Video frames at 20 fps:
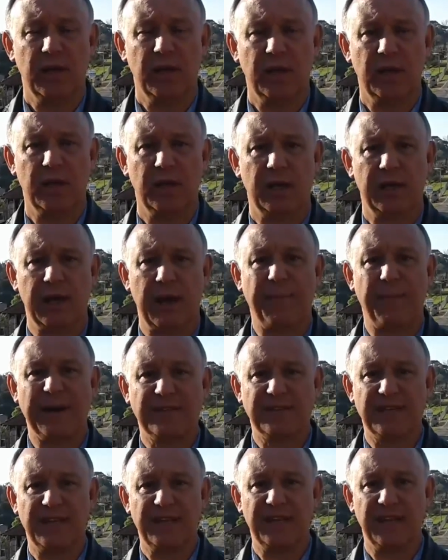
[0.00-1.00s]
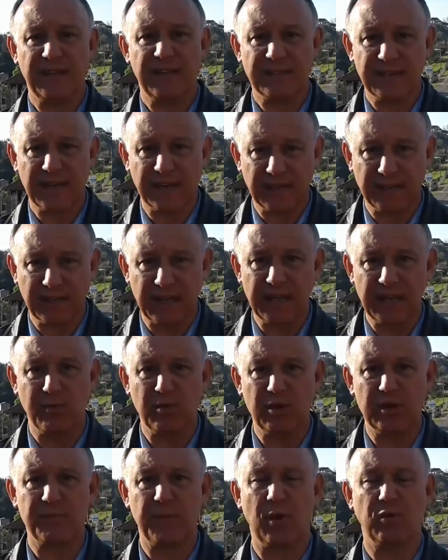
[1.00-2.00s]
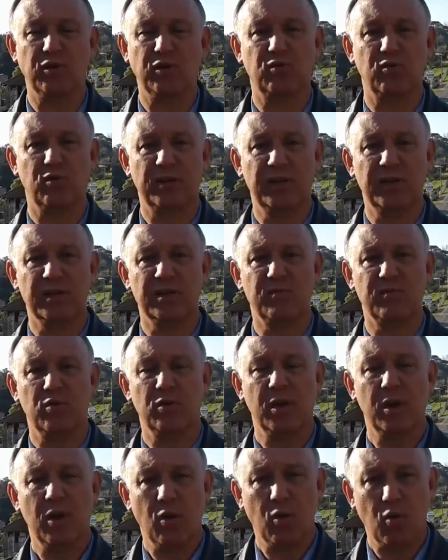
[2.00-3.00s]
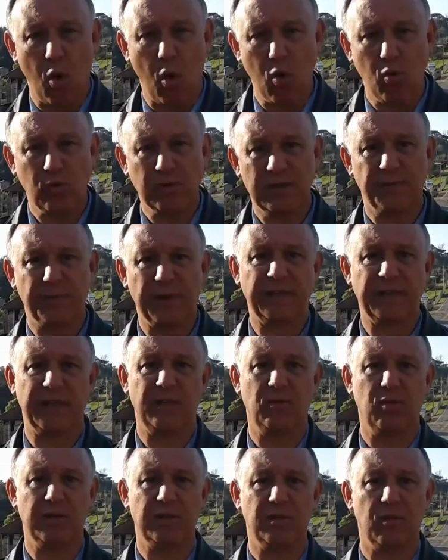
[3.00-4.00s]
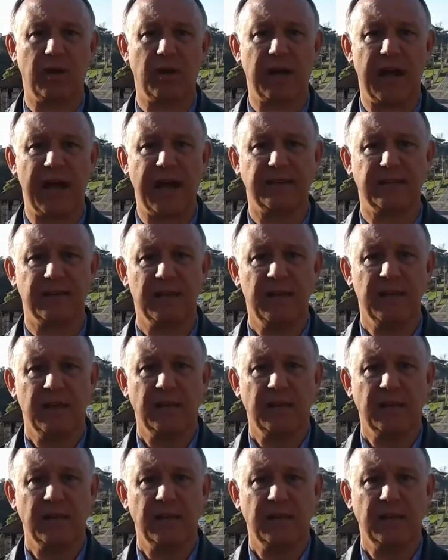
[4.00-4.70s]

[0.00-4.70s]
uh, na parceria da Secretaria Municipal de Turismo com os empreendedores locais.